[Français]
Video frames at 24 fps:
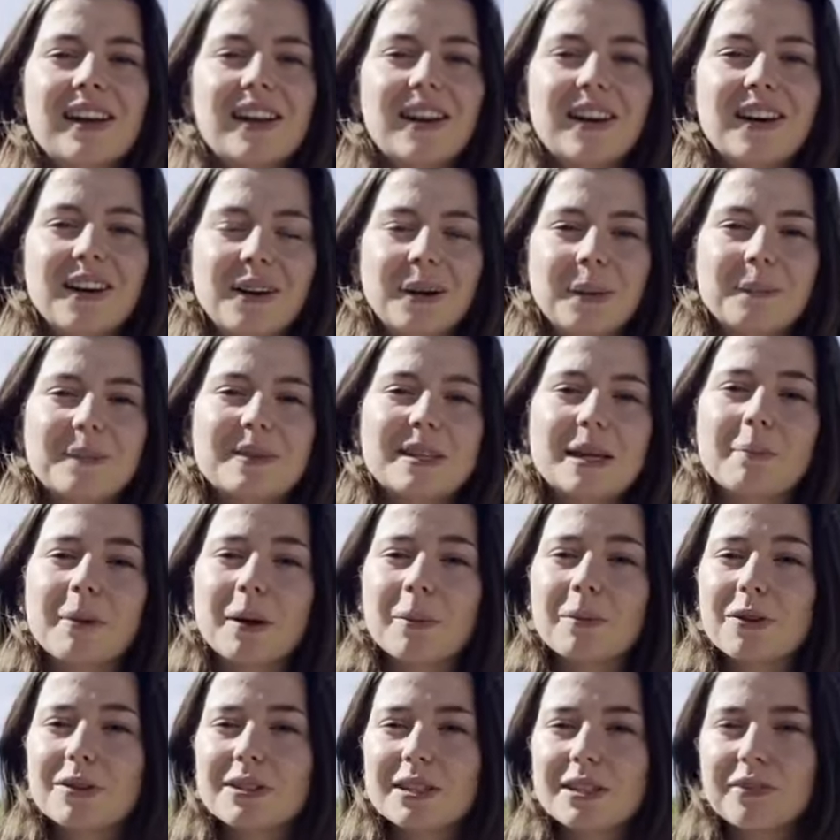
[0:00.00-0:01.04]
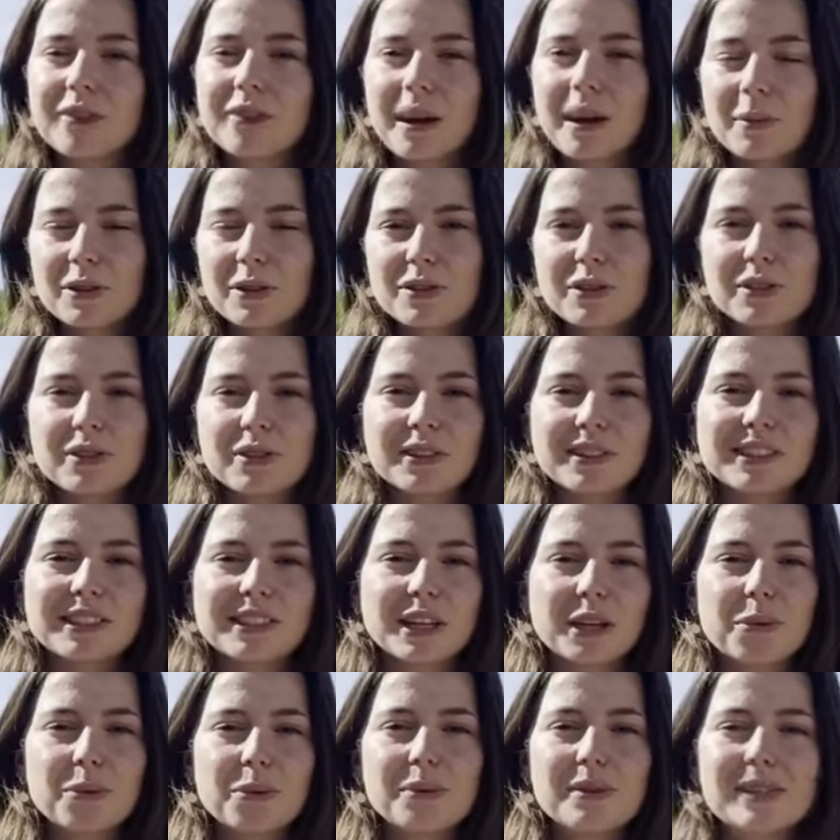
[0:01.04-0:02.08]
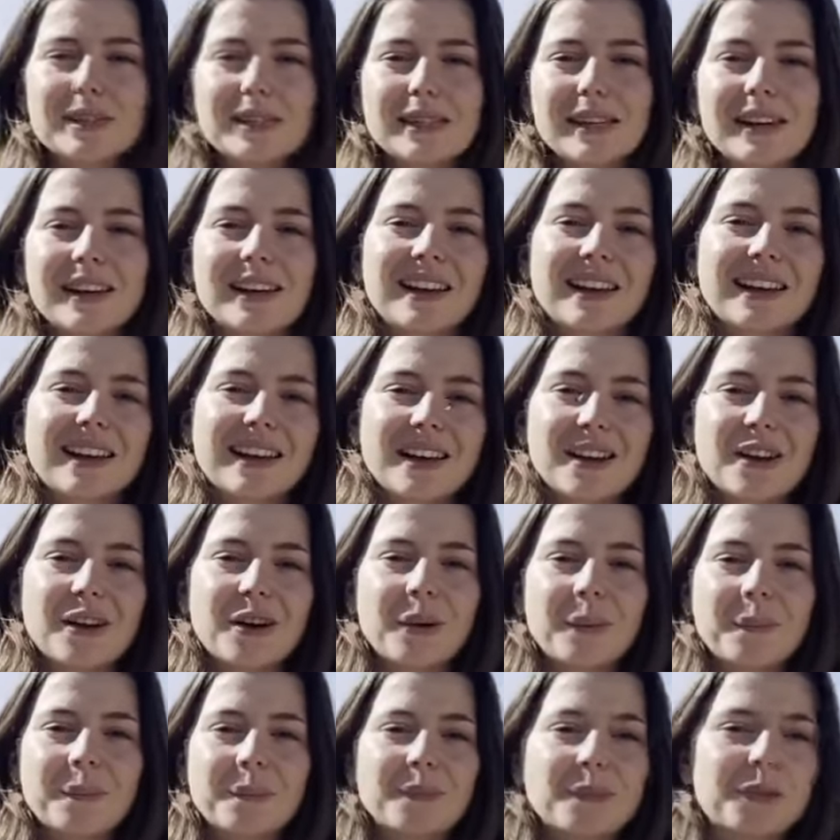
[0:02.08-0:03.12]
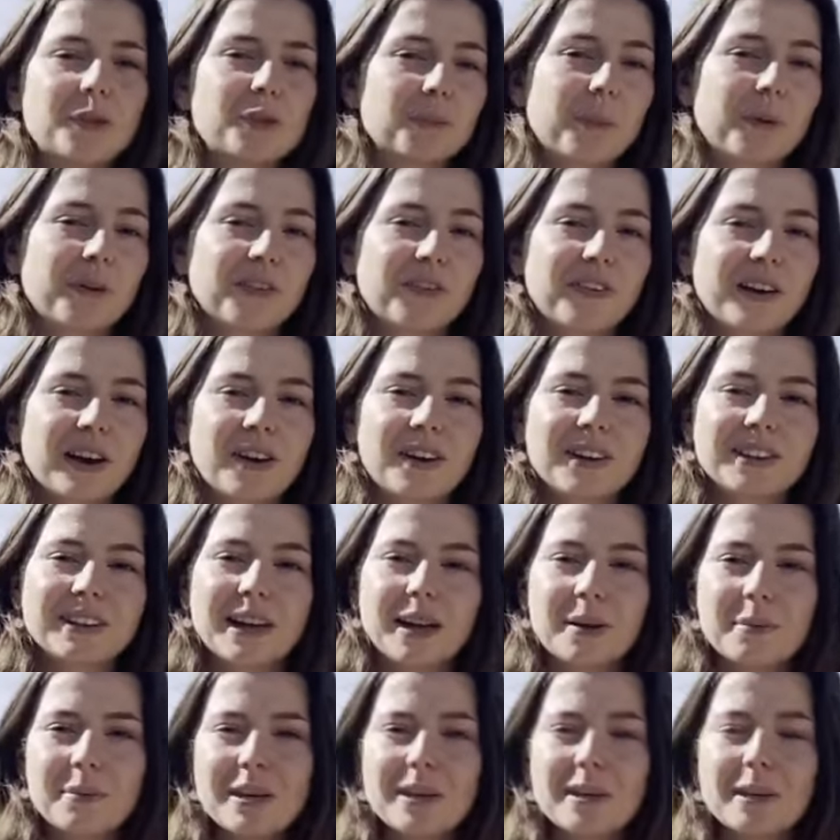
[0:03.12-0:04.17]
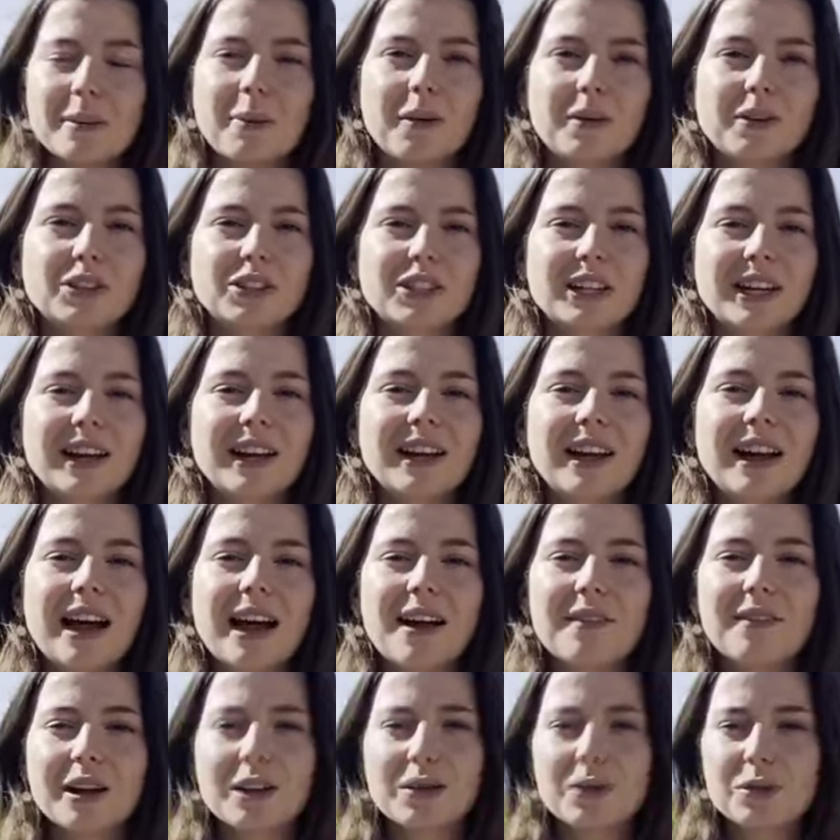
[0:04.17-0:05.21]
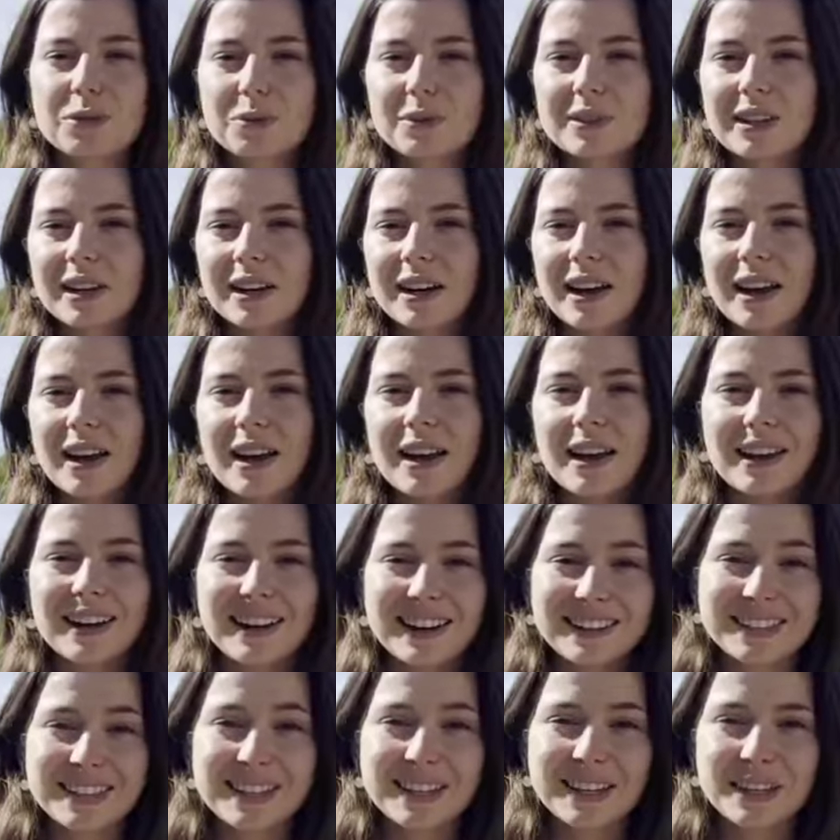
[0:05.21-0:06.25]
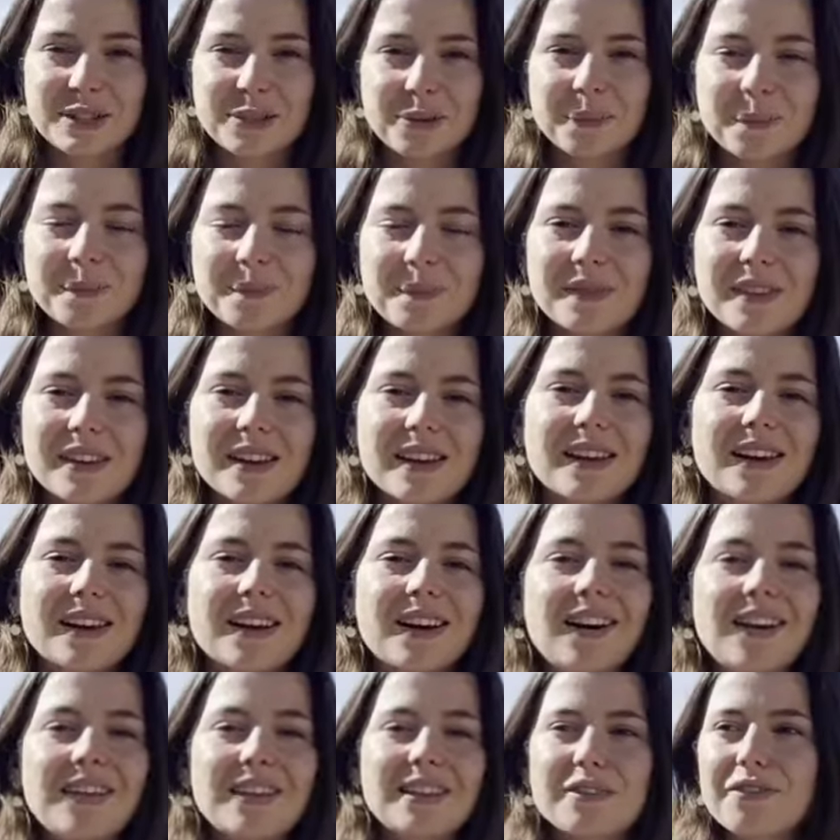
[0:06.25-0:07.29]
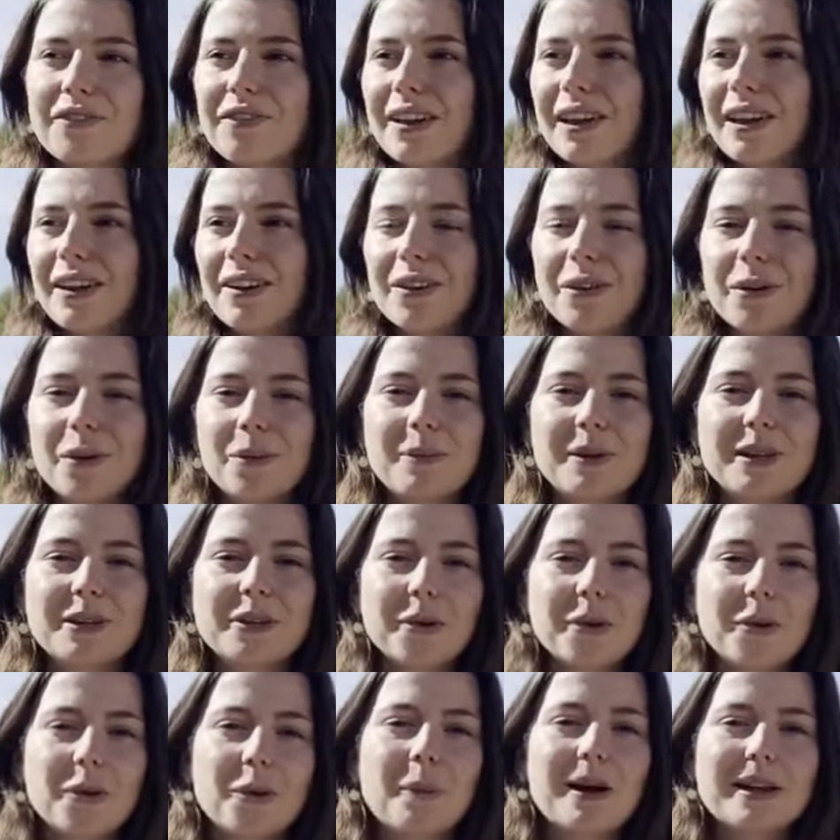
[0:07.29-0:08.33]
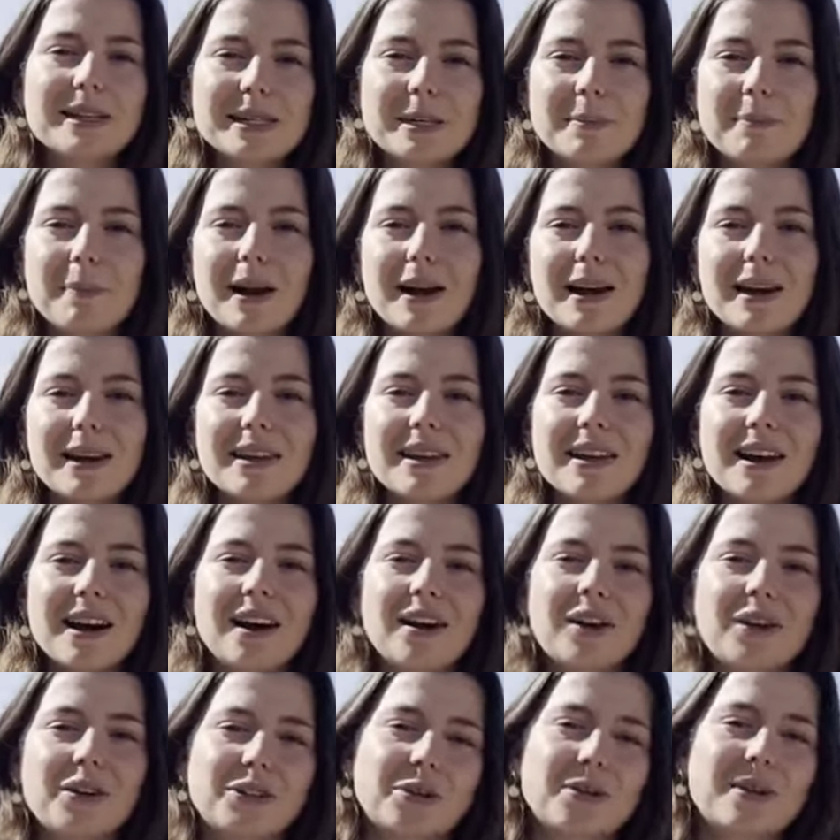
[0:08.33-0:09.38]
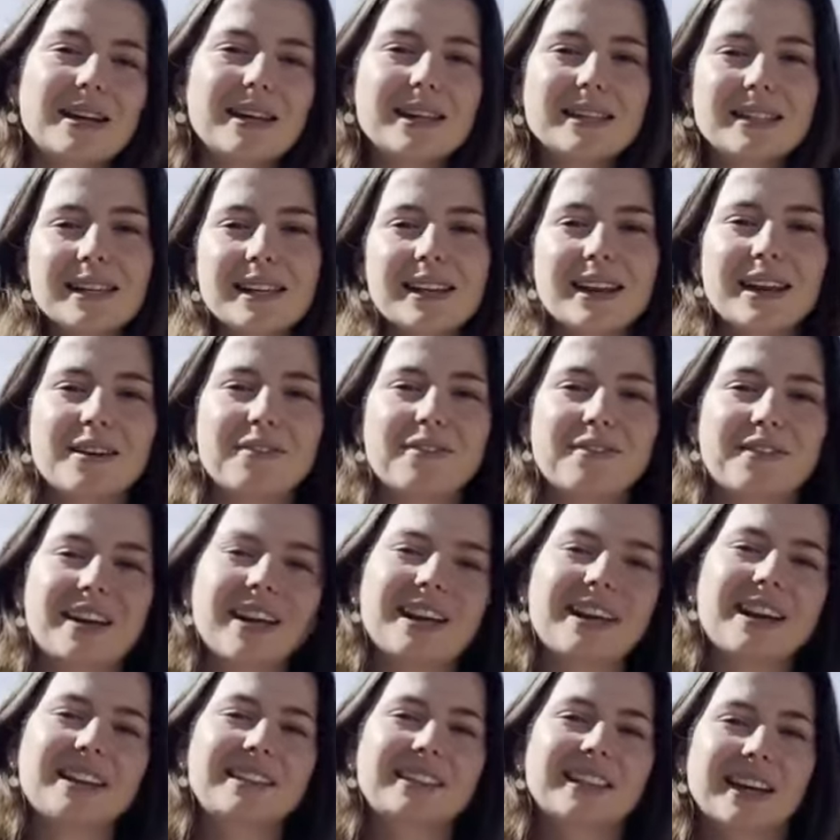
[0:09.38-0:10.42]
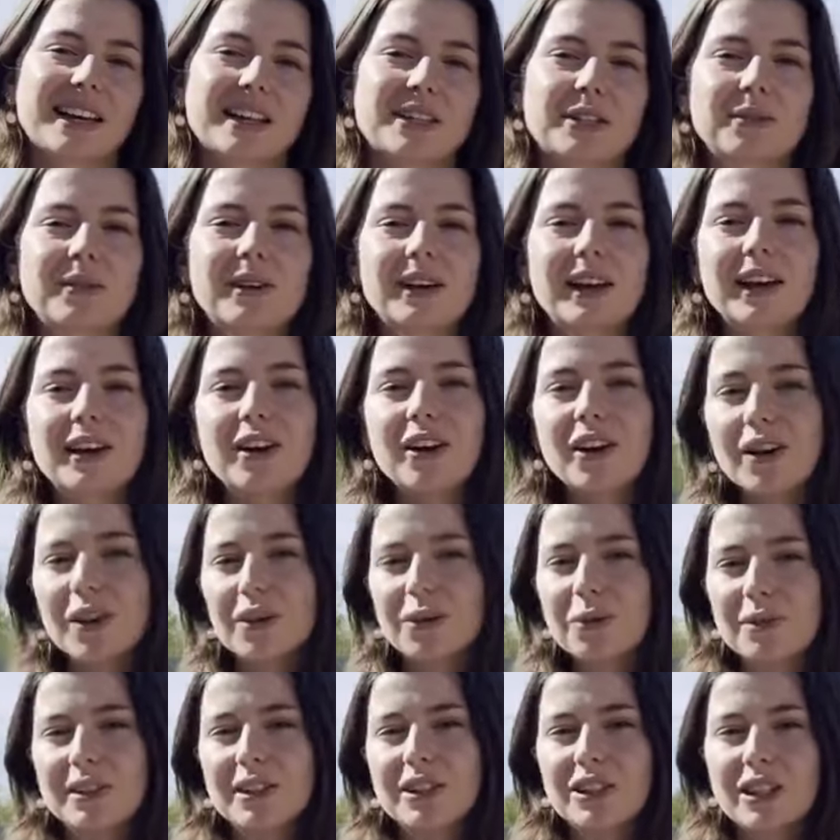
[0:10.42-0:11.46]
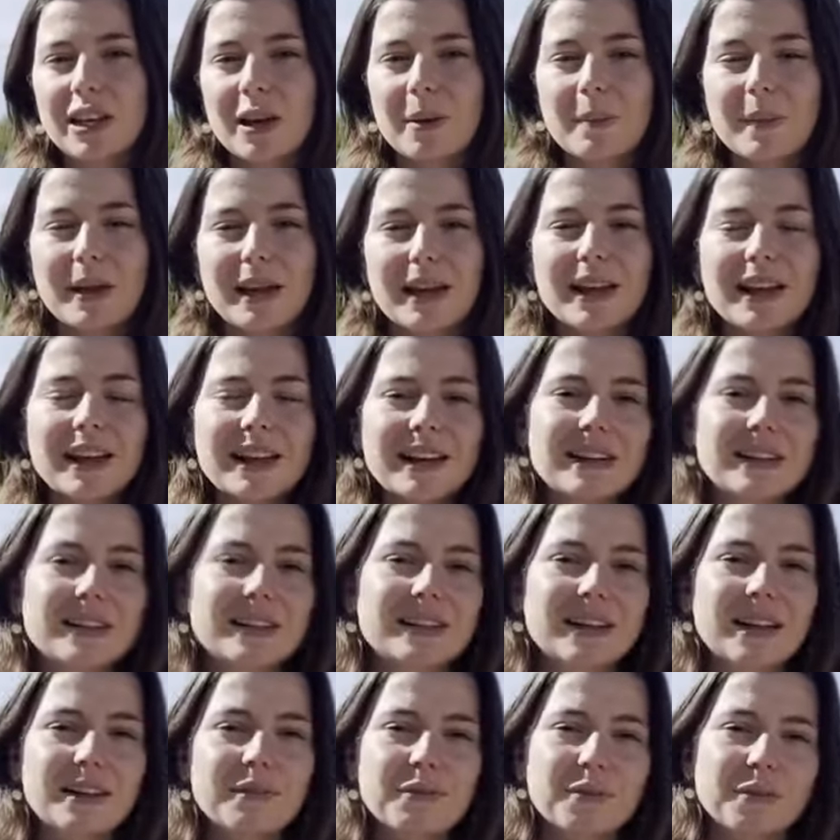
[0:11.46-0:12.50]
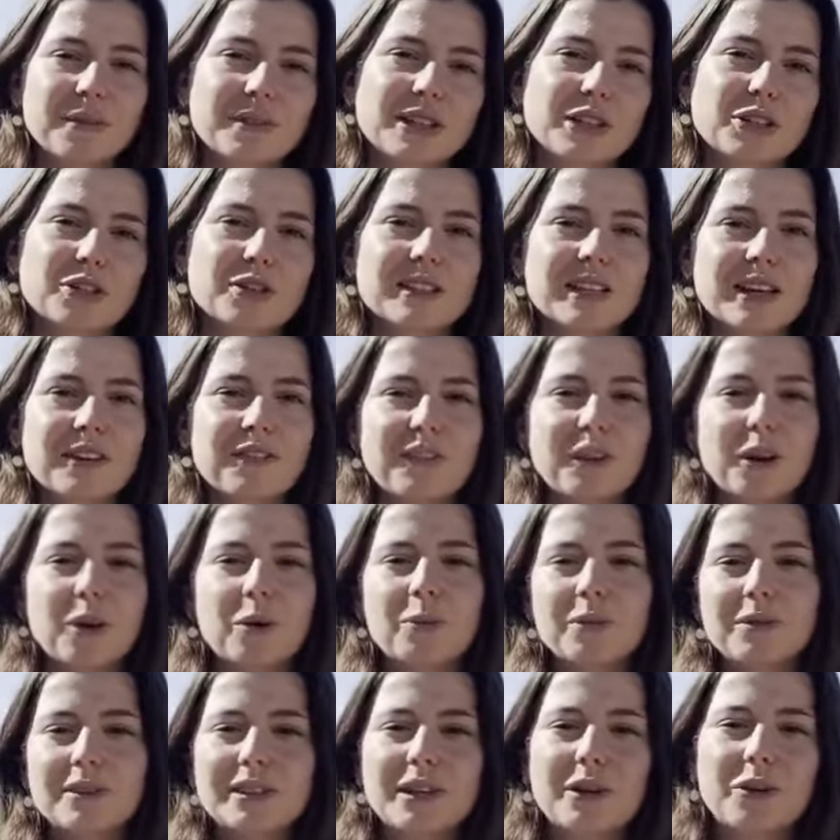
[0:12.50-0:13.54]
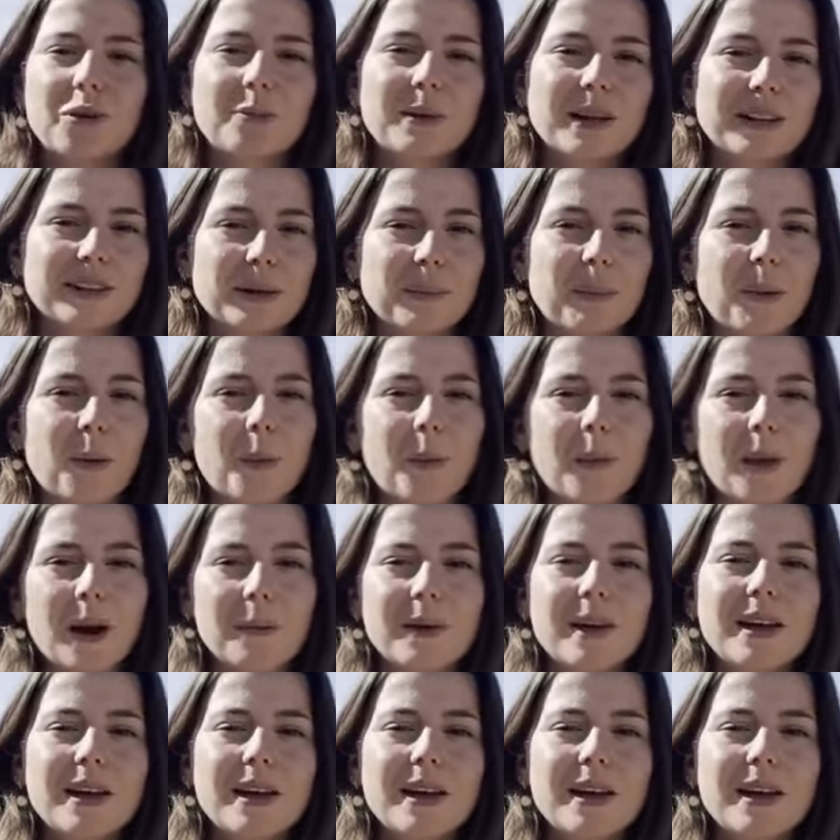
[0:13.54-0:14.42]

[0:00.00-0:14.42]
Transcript: euh, ça permet aussi vraiment de se sentir utile et de faire entre amis des projets avec le soutien de la direction. En effet, euh, le BDE est le principal lien entre les élèves et la direction de l'école. Donc si jamais les élèves ont des choses à faire remonter ou bien des problèmes,